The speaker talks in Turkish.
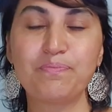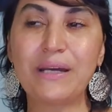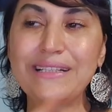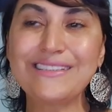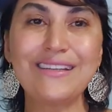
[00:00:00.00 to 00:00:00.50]

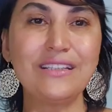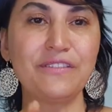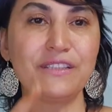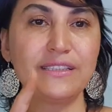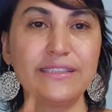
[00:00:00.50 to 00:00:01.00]
parasal
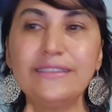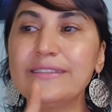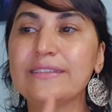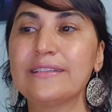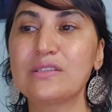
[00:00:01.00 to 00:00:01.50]
evrede
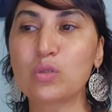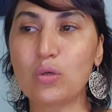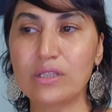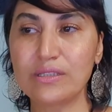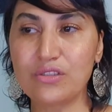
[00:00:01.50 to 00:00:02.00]
gitgide
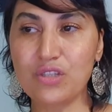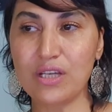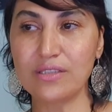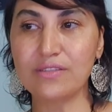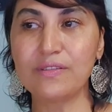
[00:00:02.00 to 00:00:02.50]

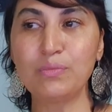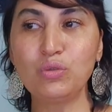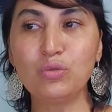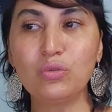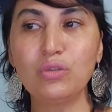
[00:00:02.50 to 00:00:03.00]
zorlanacağınız ve bir
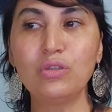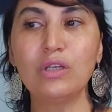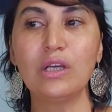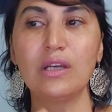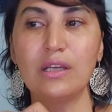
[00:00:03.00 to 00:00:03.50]
türlü
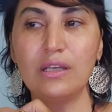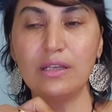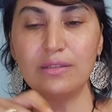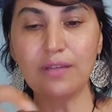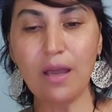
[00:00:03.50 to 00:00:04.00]

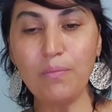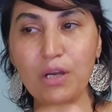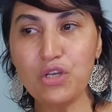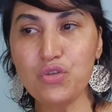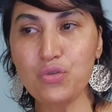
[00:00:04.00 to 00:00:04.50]
e, tam
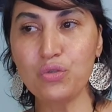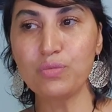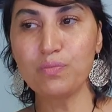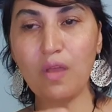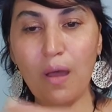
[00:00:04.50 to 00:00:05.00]

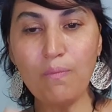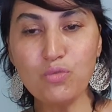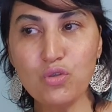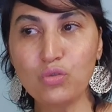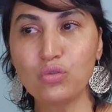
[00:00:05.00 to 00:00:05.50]
aşıyorum, tam
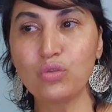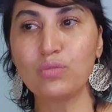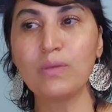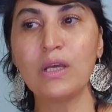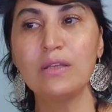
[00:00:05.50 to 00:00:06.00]

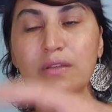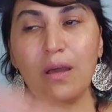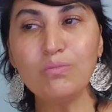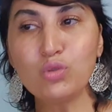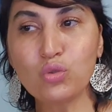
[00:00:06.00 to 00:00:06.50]
çözüyorum,
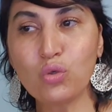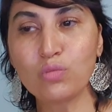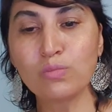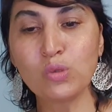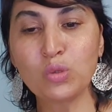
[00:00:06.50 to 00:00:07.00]
tam bu
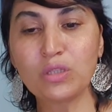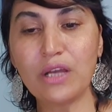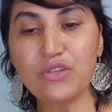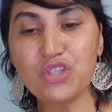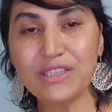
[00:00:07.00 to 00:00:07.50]

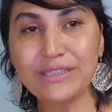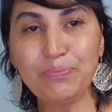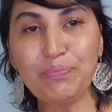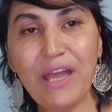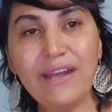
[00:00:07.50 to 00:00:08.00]
sorumluluktan
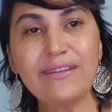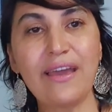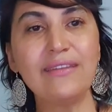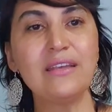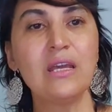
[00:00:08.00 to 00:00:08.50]
çıktım
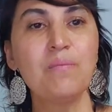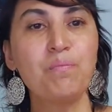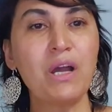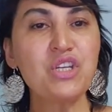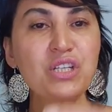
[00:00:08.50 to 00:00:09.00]
derken
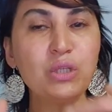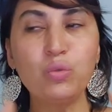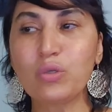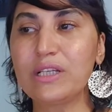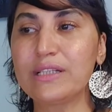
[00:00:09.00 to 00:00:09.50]
başka
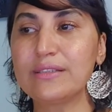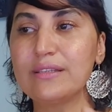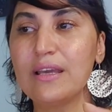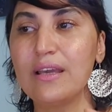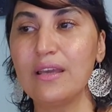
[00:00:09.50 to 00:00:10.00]
yüklerin
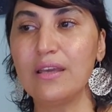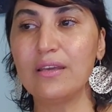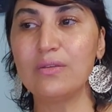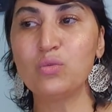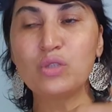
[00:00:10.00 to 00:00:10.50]

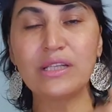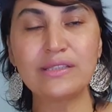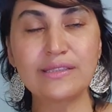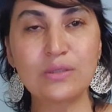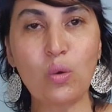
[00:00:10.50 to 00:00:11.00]
e,
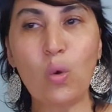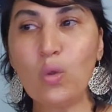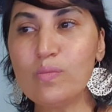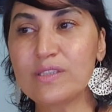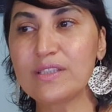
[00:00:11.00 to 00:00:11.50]
üzerinizde
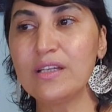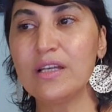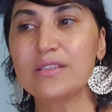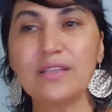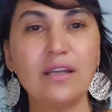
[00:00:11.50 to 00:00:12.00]
olması
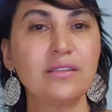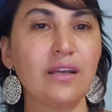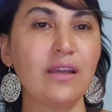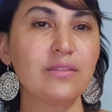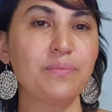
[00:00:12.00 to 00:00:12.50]
sanki
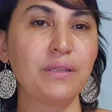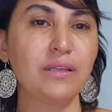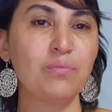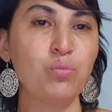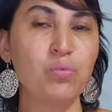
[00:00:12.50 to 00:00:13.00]
hayat
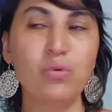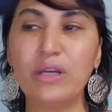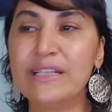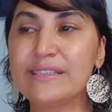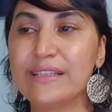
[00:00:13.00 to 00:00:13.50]
bana
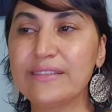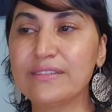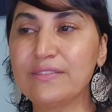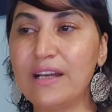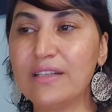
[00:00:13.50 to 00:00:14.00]
bu
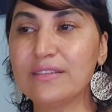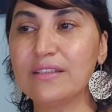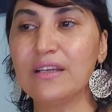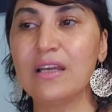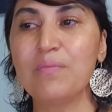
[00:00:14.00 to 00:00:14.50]
eziyeti
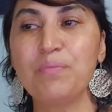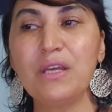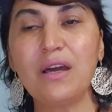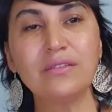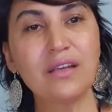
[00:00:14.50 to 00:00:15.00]
verdi. Bir
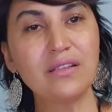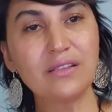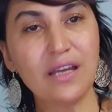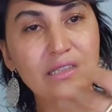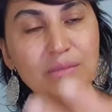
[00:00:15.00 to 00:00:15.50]
yandan
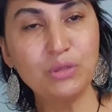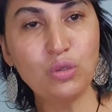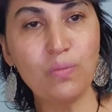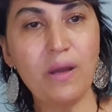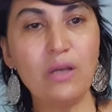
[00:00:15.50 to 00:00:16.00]
kendimi
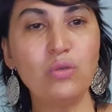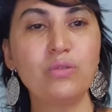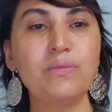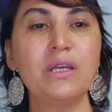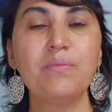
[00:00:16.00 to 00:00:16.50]

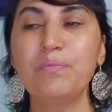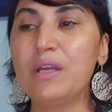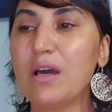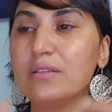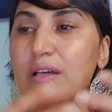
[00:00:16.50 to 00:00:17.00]
toparlıyorum, bir
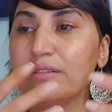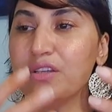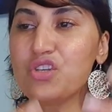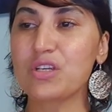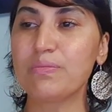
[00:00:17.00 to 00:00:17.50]
yandan
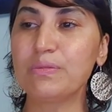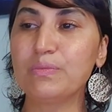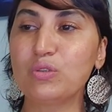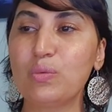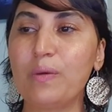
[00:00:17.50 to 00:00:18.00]
iş
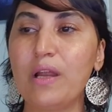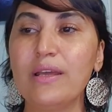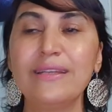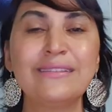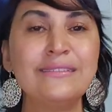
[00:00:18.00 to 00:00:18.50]
kapımı topar.
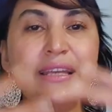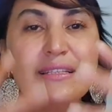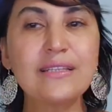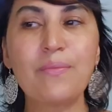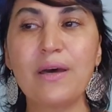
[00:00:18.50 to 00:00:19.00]
Ne
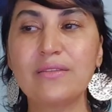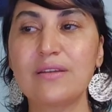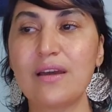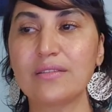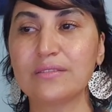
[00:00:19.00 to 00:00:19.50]
zaman
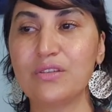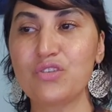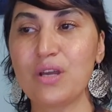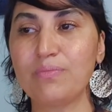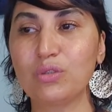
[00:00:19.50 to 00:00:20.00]

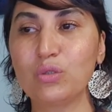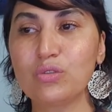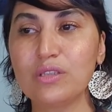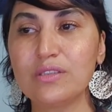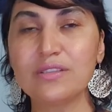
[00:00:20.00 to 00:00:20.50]
rahatlayacağım
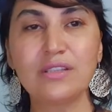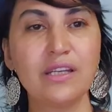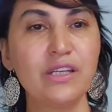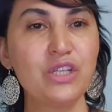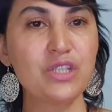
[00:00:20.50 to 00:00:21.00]
diyorsanız
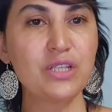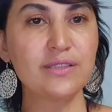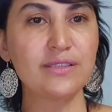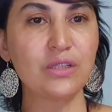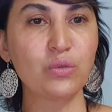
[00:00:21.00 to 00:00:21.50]

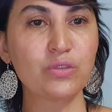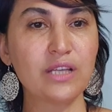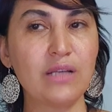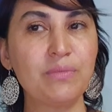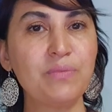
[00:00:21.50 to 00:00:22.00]
işinizde
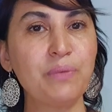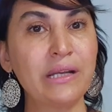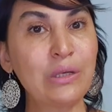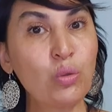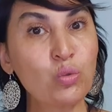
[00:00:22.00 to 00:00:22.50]
yükselme,
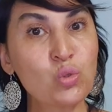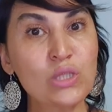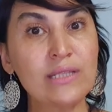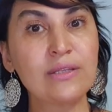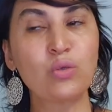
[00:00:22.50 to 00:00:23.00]
para
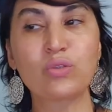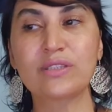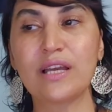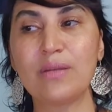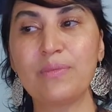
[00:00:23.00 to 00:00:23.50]
konunuzda da
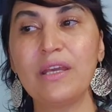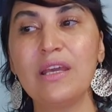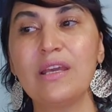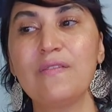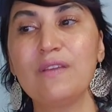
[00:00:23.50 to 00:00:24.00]
yükselme
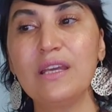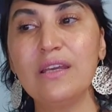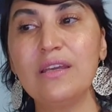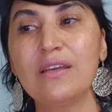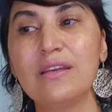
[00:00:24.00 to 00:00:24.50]
ve
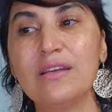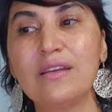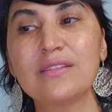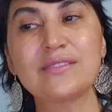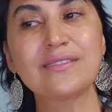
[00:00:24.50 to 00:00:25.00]

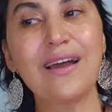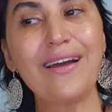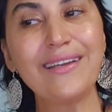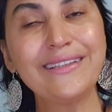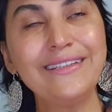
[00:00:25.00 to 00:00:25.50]
e,
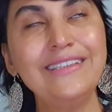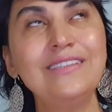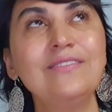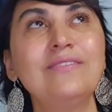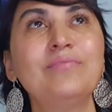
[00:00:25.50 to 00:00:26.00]

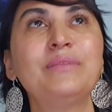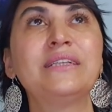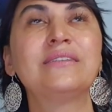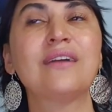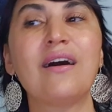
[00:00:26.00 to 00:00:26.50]
sakin
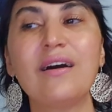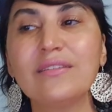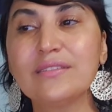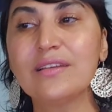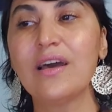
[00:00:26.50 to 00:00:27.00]
bir
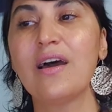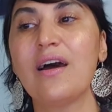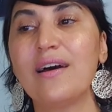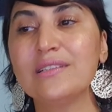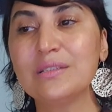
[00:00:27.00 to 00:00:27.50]
rahat
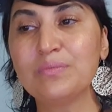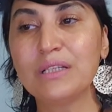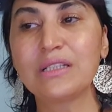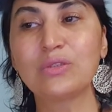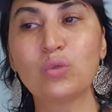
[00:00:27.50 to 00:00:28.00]

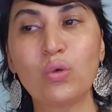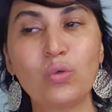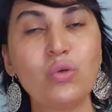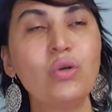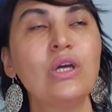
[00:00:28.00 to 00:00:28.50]
adımlara
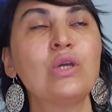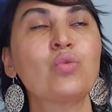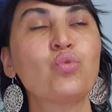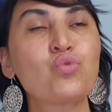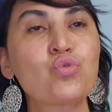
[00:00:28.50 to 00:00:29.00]
doğru
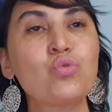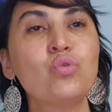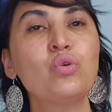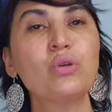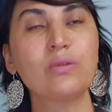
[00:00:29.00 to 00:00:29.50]

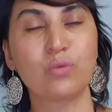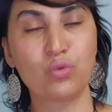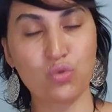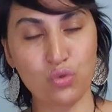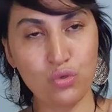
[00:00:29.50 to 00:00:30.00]
güçlülük,
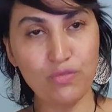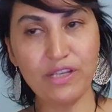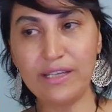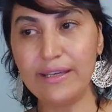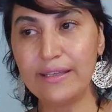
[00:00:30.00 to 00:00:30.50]
güçlü
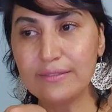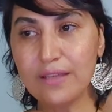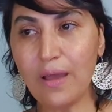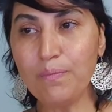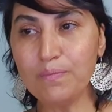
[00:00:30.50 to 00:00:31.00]
ve
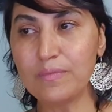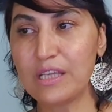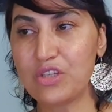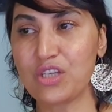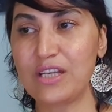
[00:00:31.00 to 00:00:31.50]
tam
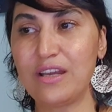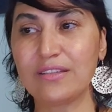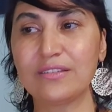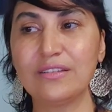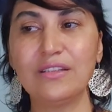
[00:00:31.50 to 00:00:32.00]

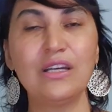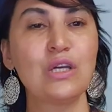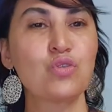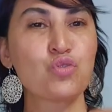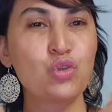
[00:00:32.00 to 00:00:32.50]
teşkilatlı
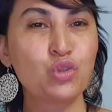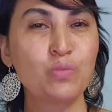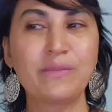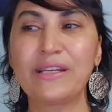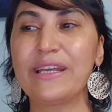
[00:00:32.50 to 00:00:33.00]

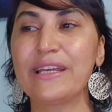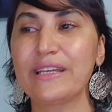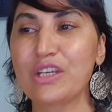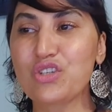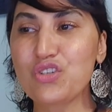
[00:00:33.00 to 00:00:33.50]
çözümlere
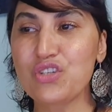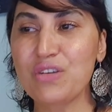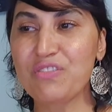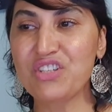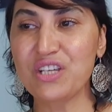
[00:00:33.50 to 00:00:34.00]
geçiş
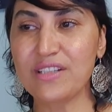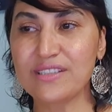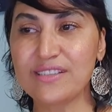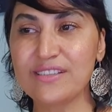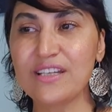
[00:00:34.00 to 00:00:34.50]

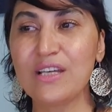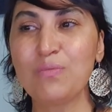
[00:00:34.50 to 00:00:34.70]
yapacaksınız.